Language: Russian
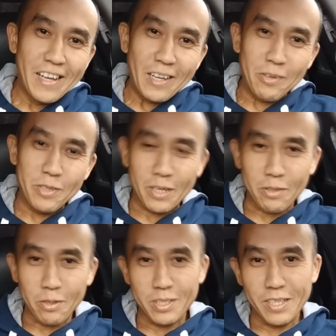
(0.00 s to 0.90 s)
люди,
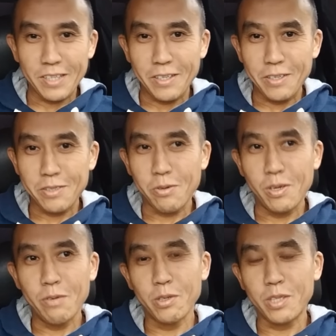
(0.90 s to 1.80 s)
которые сидят на низкой
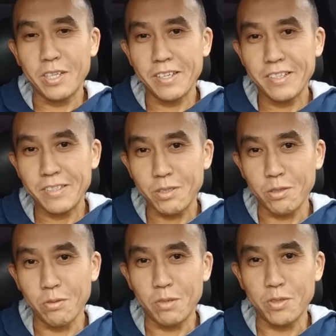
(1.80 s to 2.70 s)
углеводке,
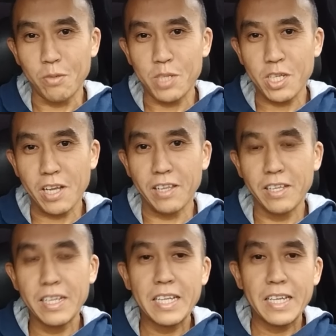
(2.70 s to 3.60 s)
это у них все печально.
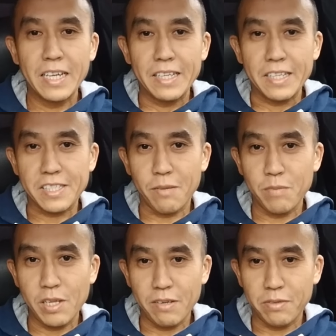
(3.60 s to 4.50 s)
На самом
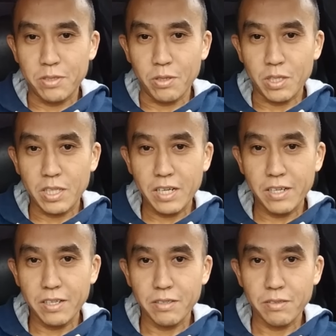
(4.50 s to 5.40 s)
деле все не
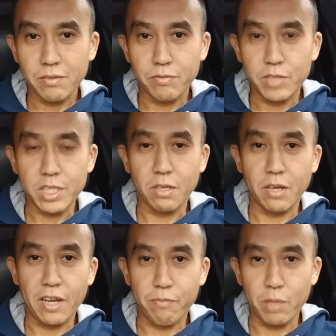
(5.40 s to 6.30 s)
так. Честно
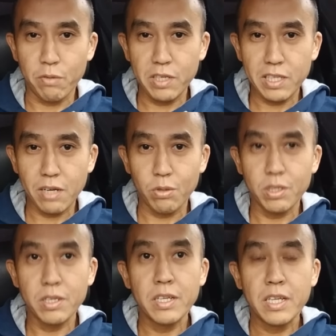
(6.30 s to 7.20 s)
говоря, впервые так
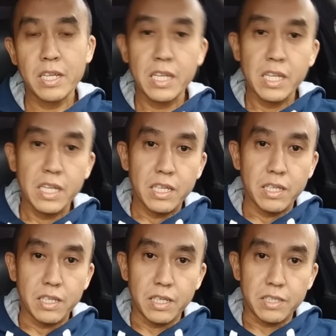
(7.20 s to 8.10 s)
вот
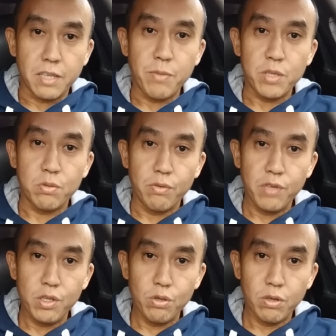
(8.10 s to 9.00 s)
а, записываю
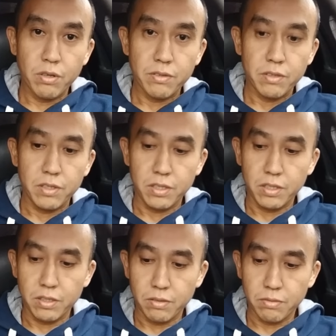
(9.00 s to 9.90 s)
видео.
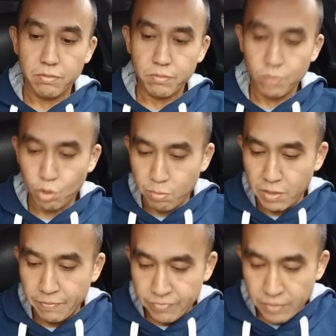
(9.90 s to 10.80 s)
И, ну, чтобы